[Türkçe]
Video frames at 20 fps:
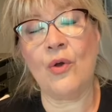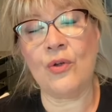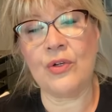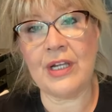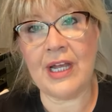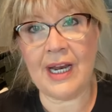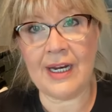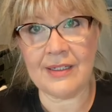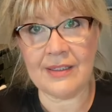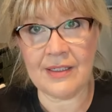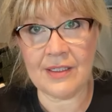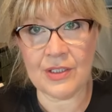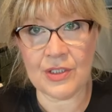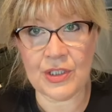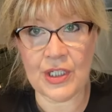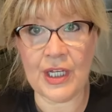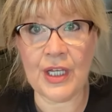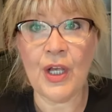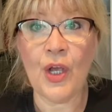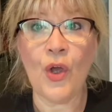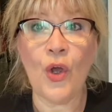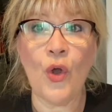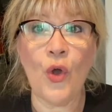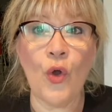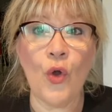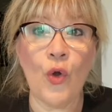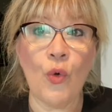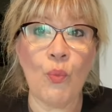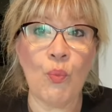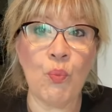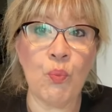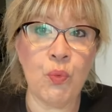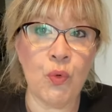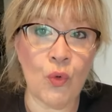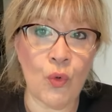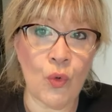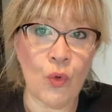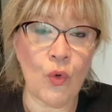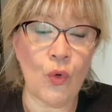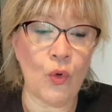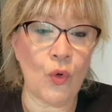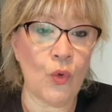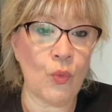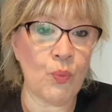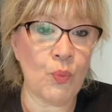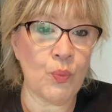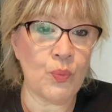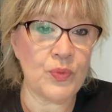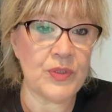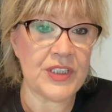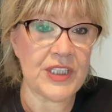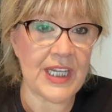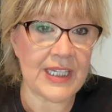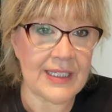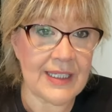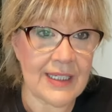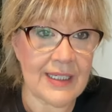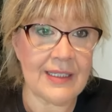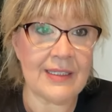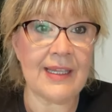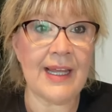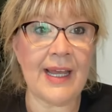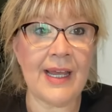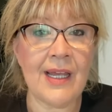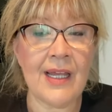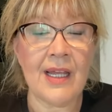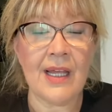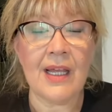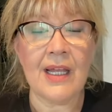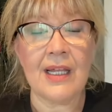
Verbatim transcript: önerdiği şey bu şekilde